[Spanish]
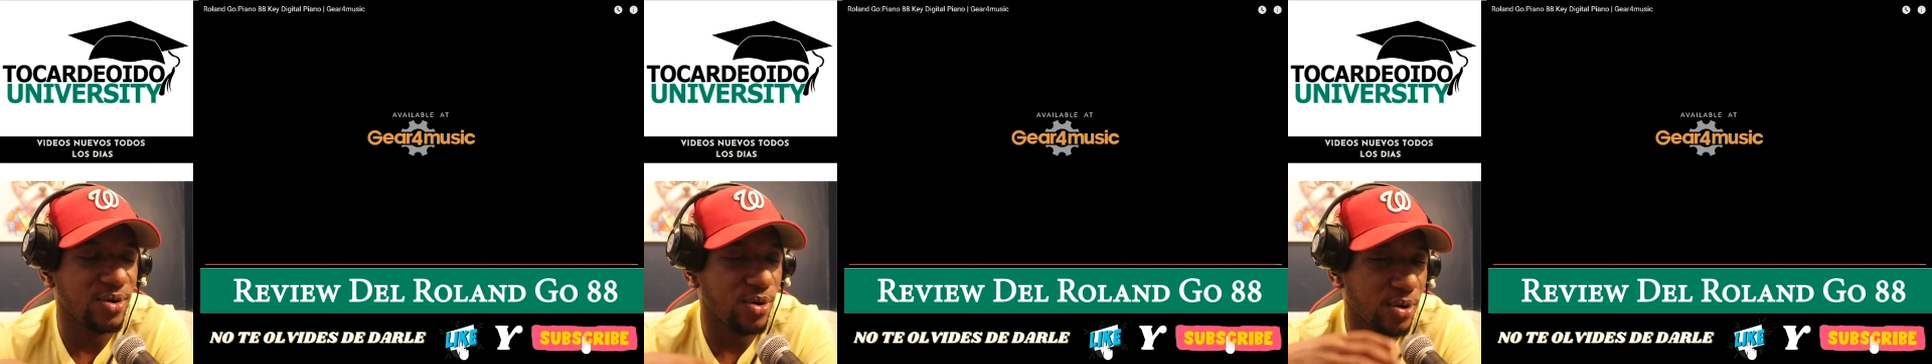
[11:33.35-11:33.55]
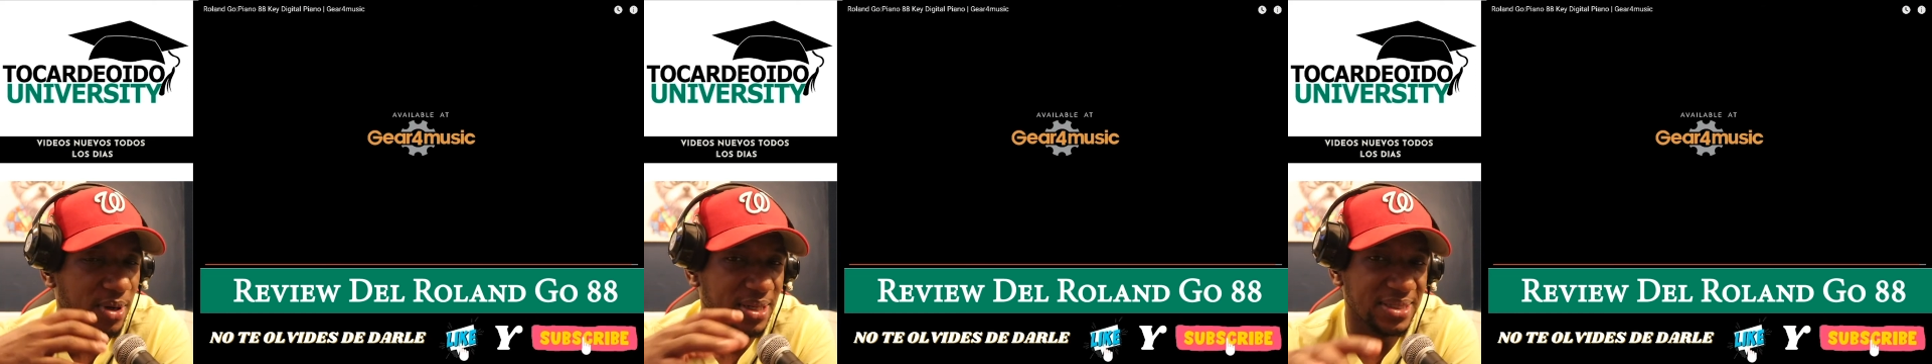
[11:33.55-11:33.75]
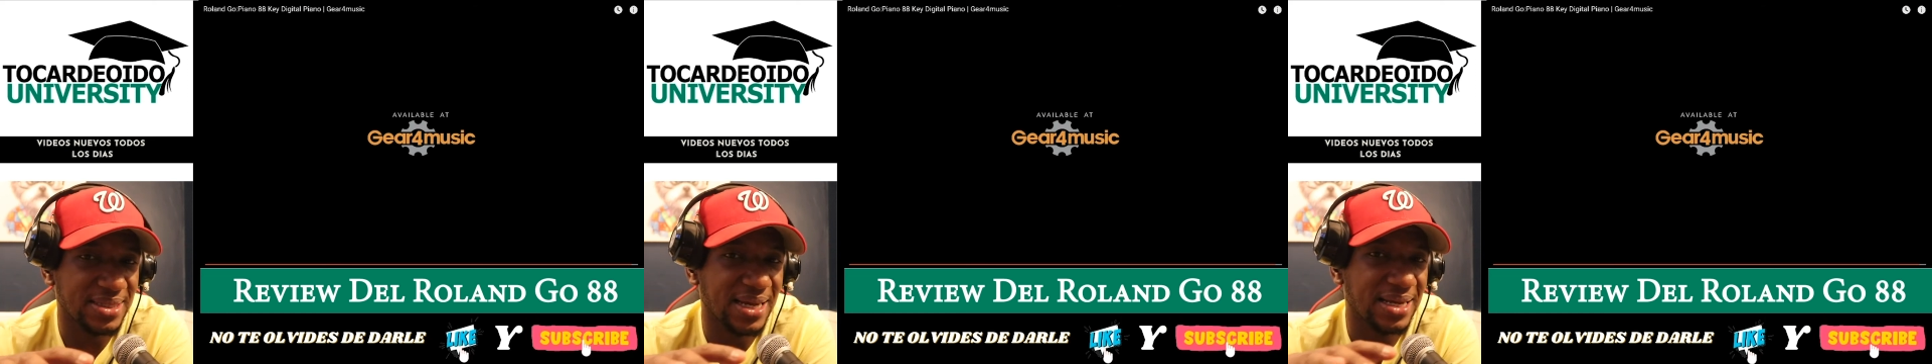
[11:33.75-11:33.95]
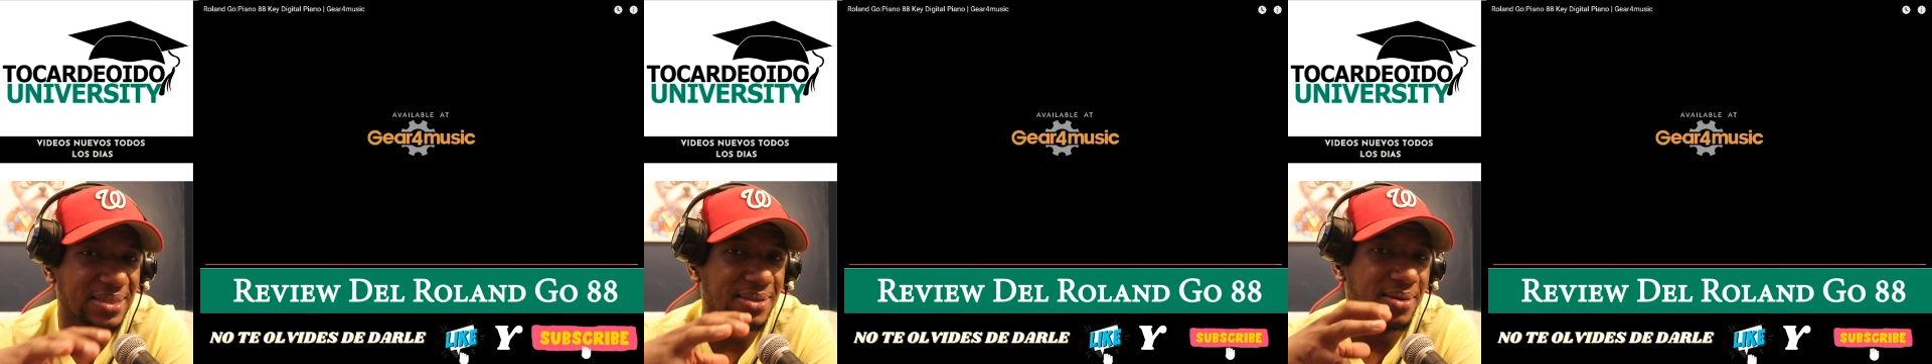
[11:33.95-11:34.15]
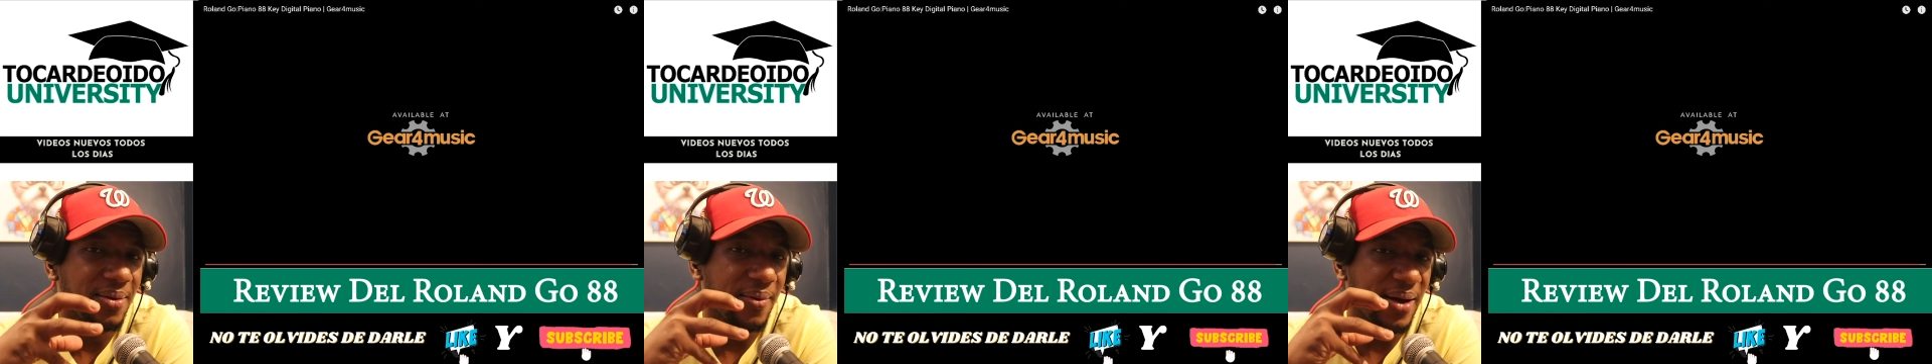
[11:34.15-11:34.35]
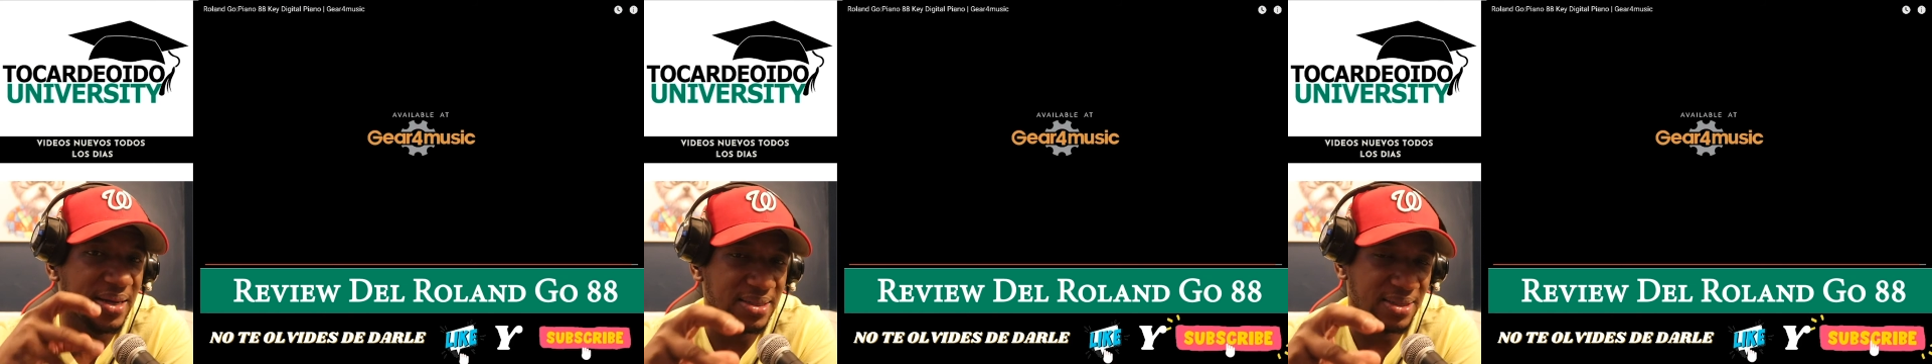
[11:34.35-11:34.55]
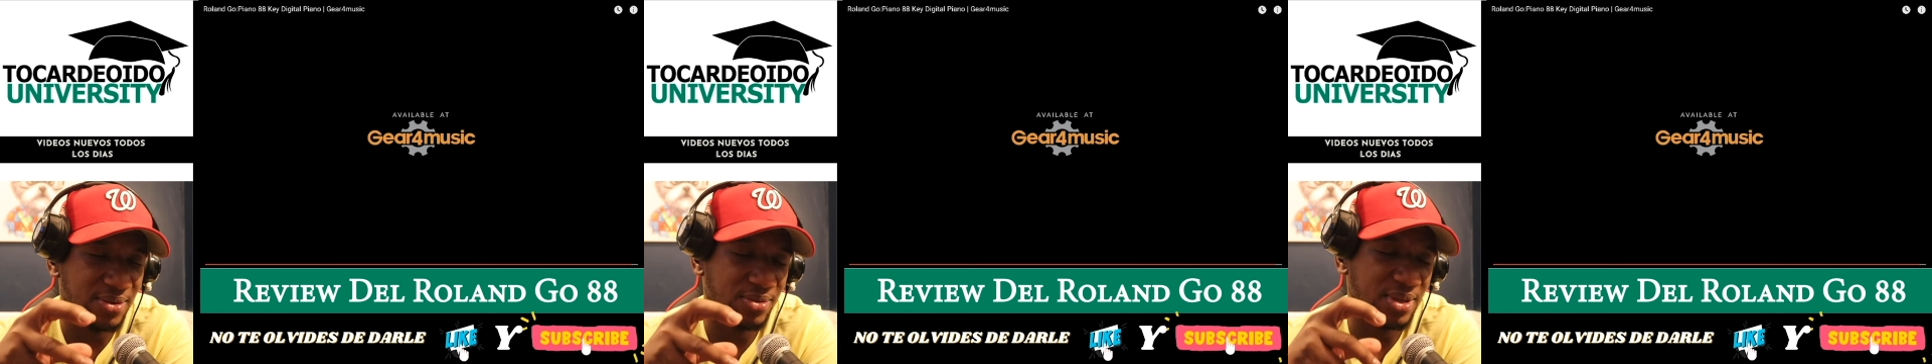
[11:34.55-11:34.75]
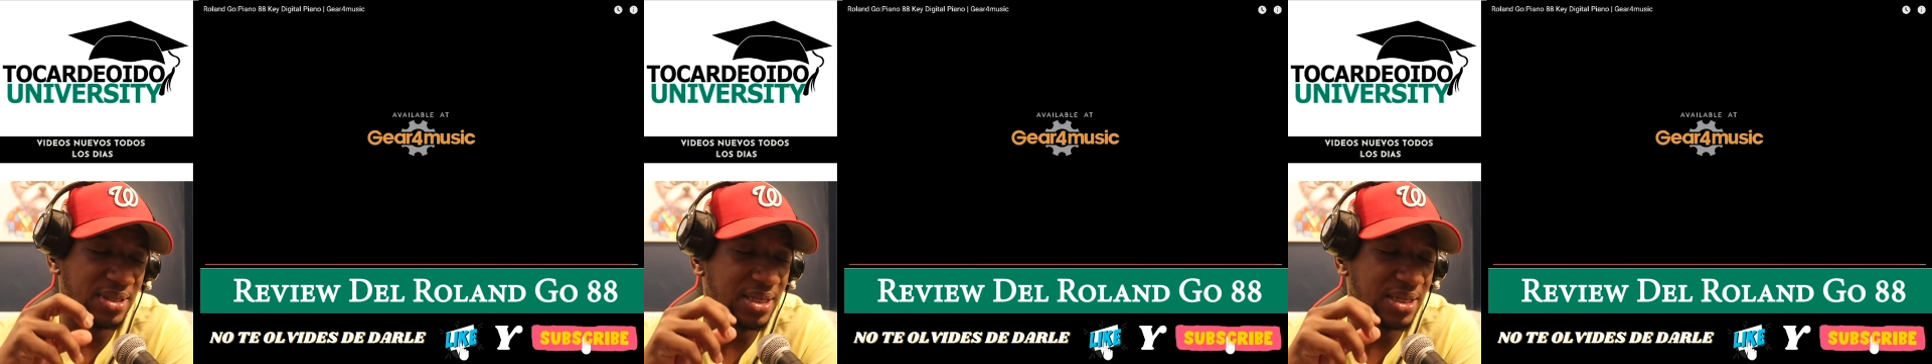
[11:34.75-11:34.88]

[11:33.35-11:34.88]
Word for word: lo que estás haciendo.